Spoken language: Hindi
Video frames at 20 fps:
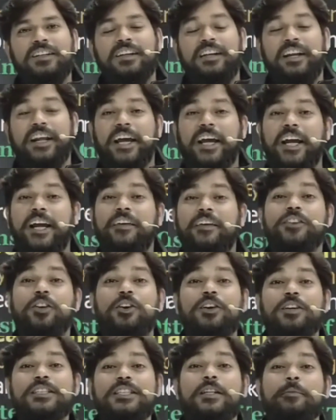नेगेटिव
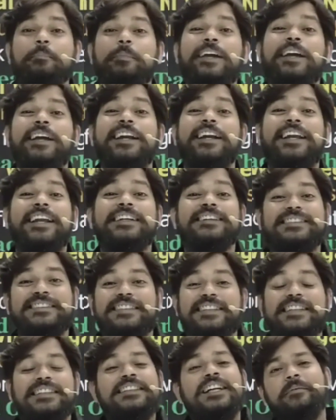थॉट से ब्रेक लें
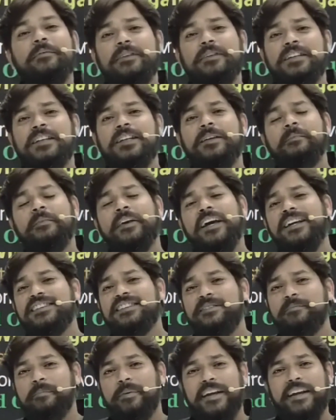इसका मतलब क्या है
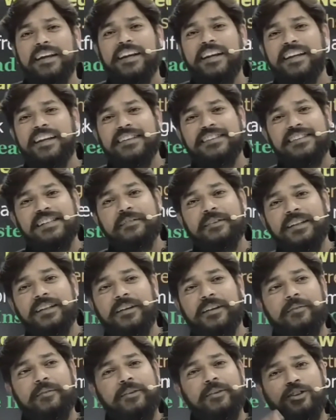सर ब्रेक लें इसका
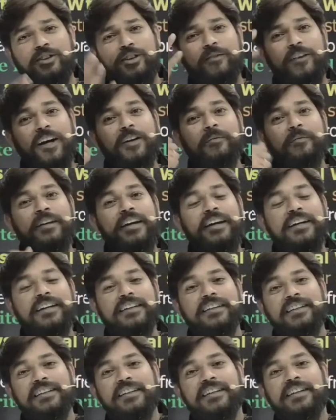मतलब हमें तो दिमाग में आ रहे
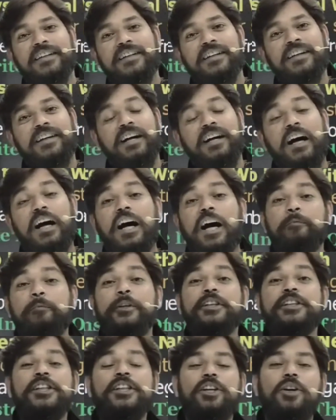हैं आप
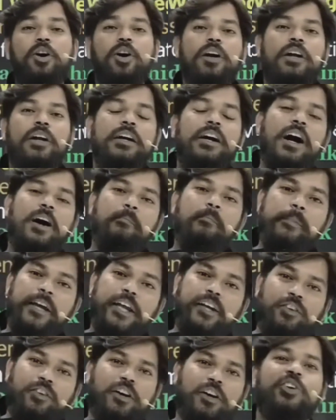किसी और काम में
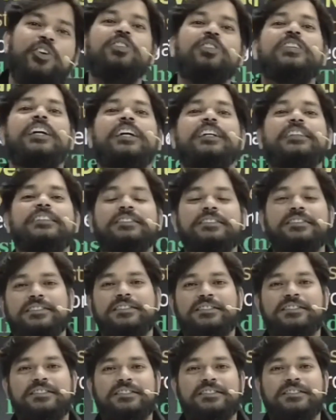इन्वॉल्व हो जाएं
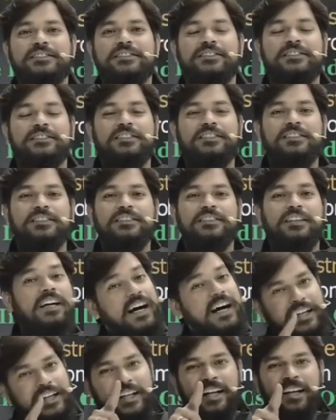
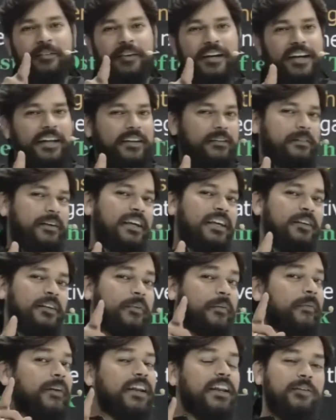खाली ना बैठे भाई
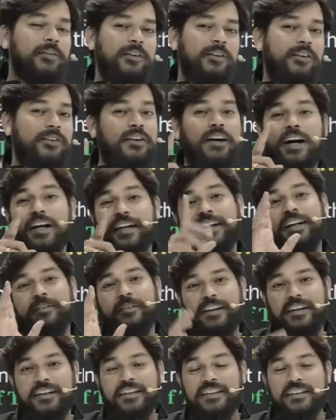मैं पहले बोल रहा हूं खाली ना
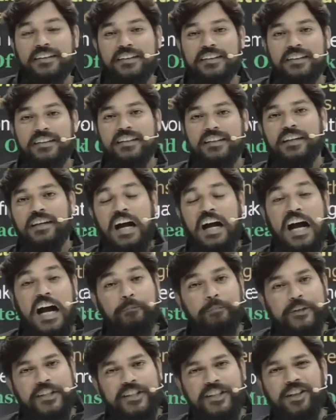बैठे
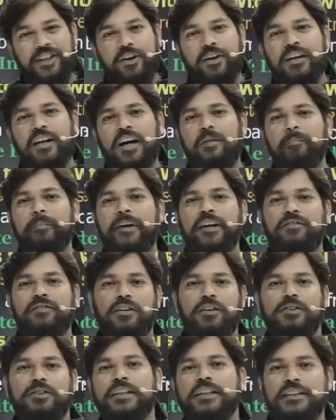आप किसी और काम में
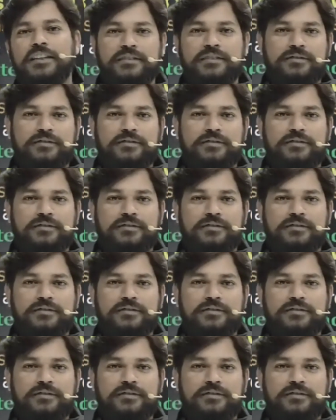इन्वॉल्व हो जाएं